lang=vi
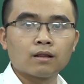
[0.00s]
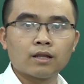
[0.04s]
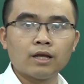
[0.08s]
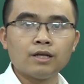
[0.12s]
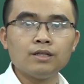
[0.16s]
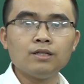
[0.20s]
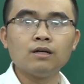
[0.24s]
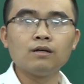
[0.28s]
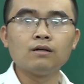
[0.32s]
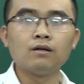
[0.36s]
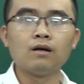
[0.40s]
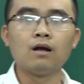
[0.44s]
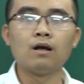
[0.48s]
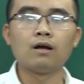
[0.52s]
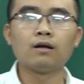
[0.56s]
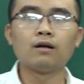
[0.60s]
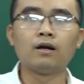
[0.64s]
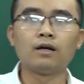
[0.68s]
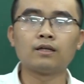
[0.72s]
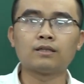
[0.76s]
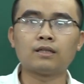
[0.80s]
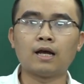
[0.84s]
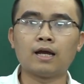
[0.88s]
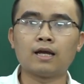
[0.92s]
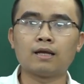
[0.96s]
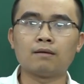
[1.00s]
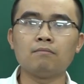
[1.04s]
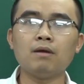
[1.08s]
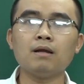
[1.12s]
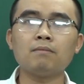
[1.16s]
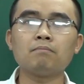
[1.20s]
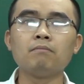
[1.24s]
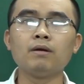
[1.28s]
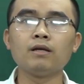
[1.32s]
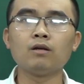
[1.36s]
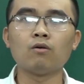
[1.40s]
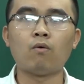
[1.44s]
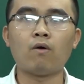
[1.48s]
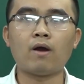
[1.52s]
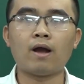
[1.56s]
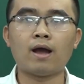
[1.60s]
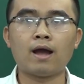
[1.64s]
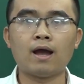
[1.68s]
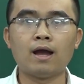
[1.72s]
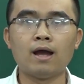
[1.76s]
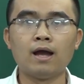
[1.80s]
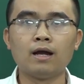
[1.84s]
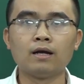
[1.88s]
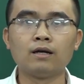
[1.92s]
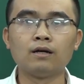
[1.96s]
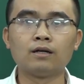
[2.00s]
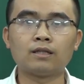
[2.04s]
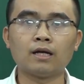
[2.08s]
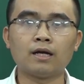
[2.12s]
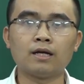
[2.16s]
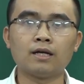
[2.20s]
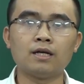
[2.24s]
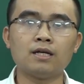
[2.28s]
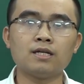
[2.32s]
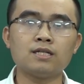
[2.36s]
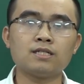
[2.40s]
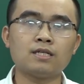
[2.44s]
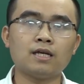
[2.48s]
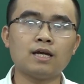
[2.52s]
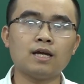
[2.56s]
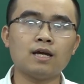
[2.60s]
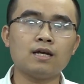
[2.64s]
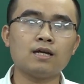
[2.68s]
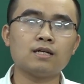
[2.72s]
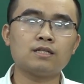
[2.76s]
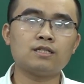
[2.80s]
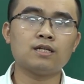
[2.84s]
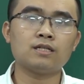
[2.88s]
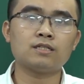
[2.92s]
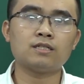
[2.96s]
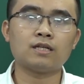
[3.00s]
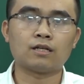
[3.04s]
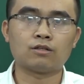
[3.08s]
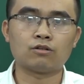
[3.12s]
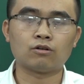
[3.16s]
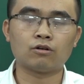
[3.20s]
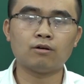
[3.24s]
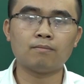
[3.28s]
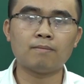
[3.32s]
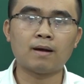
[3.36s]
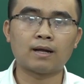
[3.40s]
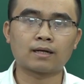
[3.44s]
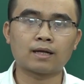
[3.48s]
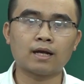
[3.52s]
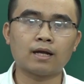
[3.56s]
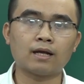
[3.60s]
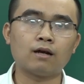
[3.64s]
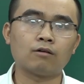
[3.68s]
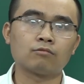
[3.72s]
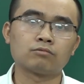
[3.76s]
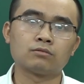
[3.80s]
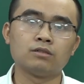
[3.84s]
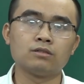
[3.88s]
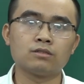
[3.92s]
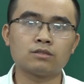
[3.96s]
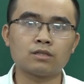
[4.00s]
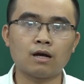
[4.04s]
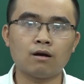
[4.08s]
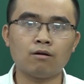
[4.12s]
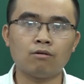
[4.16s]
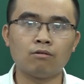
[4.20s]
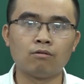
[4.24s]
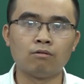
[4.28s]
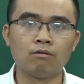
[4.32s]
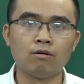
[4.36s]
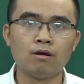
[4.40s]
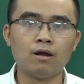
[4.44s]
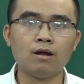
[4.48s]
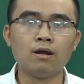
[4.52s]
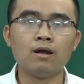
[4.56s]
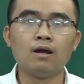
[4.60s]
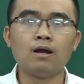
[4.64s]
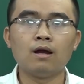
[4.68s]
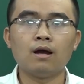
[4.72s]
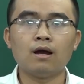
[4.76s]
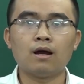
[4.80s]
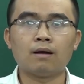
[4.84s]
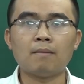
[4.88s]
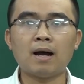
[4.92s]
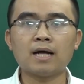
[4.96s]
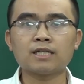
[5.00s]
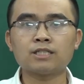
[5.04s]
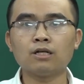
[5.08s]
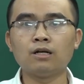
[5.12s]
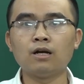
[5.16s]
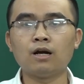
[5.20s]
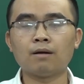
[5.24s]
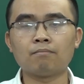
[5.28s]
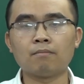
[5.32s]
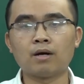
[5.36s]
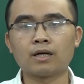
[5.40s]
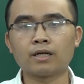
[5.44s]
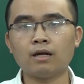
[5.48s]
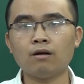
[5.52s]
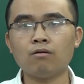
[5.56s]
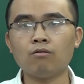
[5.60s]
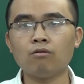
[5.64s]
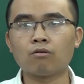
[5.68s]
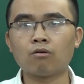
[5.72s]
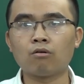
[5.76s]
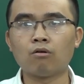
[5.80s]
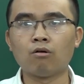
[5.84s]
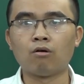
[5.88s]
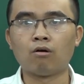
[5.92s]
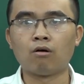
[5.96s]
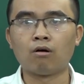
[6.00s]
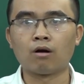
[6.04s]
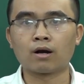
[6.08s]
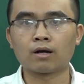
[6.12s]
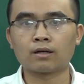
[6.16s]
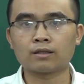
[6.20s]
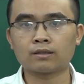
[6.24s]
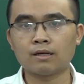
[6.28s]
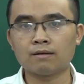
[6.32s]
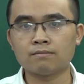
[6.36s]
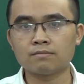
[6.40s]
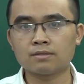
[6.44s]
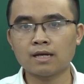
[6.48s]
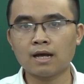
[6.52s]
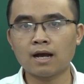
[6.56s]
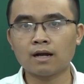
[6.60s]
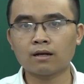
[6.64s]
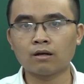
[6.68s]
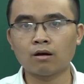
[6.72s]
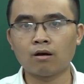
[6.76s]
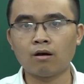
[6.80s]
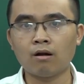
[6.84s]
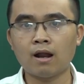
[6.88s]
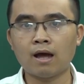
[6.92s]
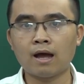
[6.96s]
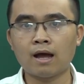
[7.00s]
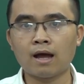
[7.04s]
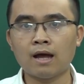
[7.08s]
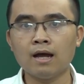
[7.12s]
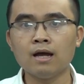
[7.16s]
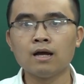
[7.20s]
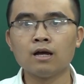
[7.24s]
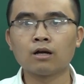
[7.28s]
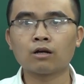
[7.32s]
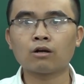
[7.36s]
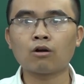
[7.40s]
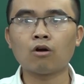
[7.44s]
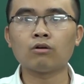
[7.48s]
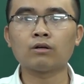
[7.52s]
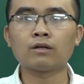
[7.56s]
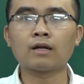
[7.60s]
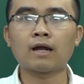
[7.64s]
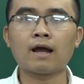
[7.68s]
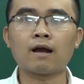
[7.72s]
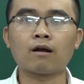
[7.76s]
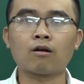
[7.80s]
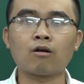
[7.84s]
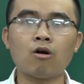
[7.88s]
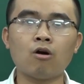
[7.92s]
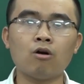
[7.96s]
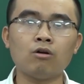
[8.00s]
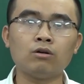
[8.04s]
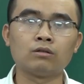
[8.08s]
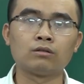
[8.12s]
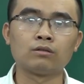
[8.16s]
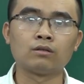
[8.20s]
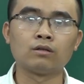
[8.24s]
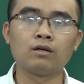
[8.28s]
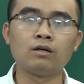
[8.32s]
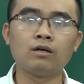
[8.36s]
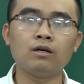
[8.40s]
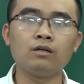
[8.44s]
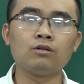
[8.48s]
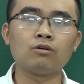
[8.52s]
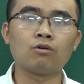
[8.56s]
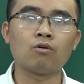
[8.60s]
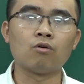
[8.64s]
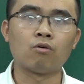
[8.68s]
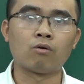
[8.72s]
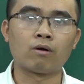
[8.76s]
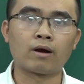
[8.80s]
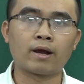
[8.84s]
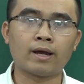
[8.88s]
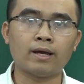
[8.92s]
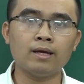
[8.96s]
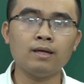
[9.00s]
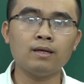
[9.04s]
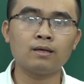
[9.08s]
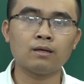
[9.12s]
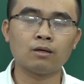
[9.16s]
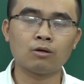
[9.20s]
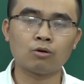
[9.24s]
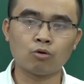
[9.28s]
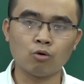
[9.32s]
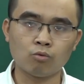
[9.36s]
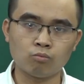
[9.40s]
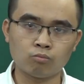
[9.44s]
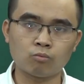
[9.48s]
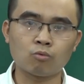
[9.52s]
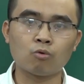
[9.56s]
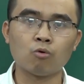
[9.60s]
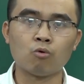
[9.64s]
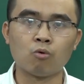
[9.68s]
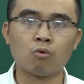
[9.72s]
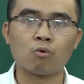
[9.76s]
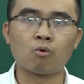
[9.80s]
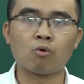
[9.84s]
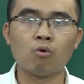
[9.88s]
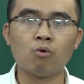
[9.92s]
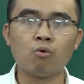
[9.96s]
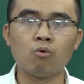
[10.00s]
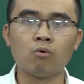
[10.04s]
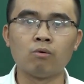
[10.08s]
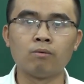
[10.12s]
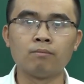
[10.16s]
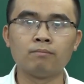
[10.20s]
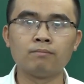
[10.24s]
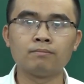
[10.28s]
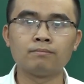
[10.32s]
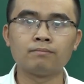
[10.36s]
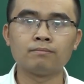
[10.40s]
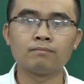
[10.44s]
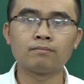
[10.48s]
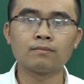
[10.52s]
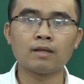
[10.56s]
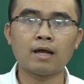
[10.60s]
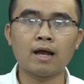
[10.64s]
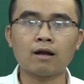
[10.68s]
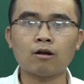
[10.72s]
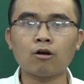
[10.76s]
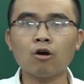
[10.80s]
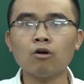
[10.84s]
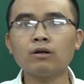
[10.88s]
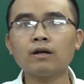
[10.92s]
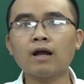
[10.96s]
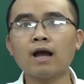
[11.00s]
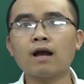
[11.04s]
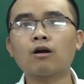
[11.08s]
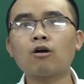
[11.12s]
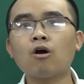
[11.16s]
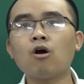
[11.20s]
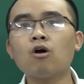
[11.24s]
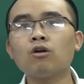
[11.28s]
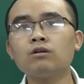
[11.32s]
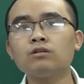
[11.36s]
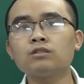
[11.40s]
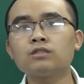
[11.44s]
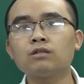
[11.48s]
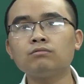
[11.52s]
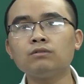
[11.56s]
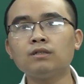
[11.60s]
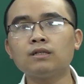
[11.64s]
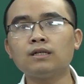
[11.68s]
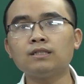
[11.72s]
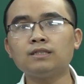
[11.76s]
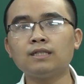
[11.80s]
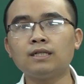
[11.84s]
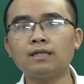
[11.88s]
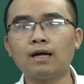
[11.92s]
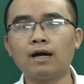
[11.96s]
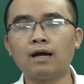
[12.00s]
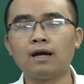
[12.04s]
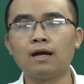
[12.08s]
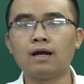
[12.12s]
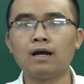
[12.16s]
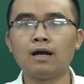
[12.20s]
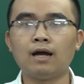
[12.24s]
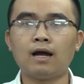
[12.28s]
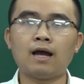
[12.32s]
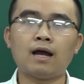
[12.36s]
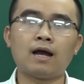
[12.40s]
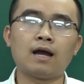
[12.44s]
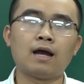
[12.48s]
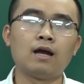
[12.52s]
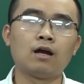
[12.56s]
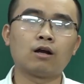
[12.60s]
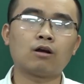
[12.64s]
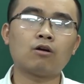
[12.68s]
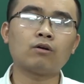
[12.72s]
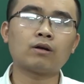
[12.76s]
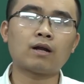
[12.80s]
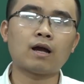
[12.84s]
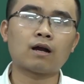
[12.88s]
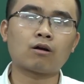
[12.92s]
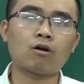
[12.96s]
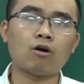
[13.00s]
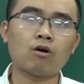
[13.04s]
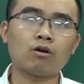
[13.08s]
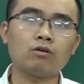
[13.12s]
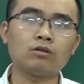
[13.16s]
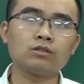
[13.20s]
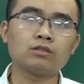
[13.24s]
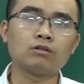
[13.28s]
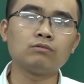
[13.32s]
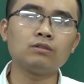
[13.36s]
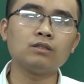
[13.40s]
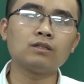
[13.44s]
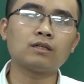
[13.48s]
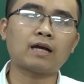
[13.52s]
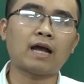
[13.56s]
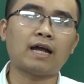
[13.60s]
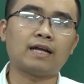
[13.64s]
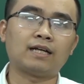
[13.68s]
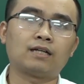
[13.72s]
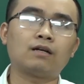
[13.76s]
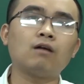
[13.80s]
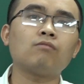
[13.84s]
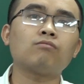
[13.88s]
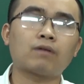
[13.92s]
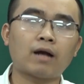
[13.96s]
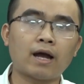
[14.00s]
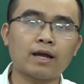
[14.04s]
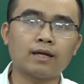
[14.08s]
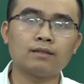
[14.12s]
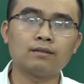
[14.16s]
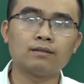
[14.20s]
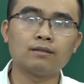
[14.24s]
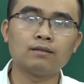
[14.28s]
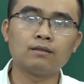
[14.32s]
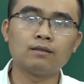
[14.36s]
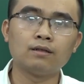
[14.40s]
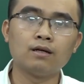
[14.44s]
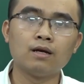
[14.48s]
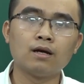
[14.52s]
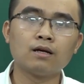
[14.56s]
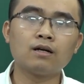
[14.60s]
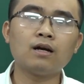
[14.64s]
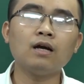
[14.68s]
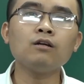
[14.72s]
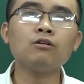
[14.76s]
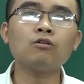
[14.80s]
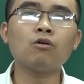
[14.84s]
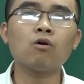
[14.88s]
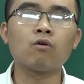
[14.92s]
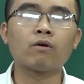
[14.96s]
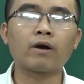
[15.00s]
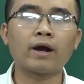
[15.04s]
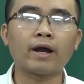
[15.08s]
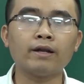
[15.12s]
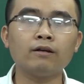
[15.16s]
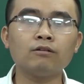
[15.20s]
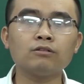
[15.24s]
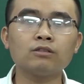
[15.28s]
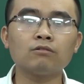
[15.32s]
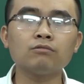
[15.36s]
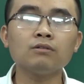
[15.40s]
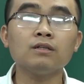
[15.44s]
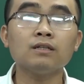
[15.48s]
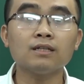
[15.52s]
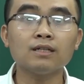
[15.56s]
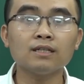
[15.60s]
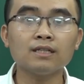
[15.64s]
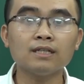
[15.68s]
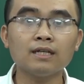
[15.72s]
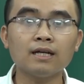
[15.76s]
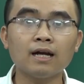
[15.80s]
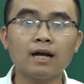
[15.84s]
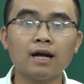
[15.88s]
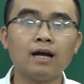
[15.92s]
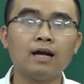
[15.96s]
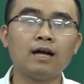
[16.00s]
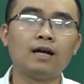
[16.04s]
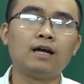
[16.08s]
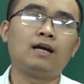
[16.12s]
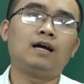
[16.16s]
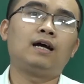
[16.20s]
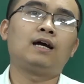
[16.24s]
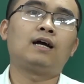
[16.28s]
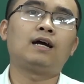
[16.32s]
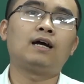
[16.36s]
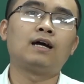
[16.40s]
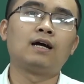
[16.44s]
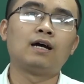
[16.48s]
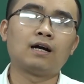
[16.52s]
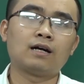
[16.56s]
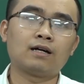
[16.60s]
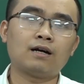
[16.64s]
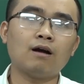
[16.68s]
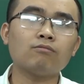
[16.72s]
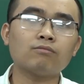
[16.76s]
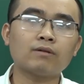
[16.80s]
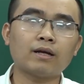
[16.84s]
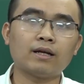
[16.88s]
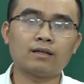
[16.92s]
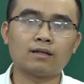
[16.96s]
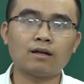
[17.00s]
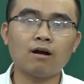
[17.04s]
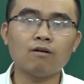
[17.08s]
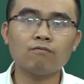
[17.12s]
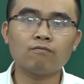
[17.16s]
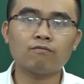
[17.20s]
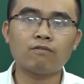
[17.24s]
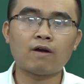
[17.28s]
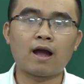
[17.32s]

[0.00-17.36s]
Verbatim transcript: Thế nhưng người thầy biết minh họa, người thầy ấy sẽ chia sẻ cho các bạn cách học như sau. Ba trường hợp bằng nhau của tam giác đó là con gà con, gân cổ gáy, cục củ cu. À, con gà con nó giống như cái gì ạ? À, con gà con nó giống như cạnh góc cạnh. Gân cổ gáy nó giống như cái gì ạ? À, góc cạnh góc.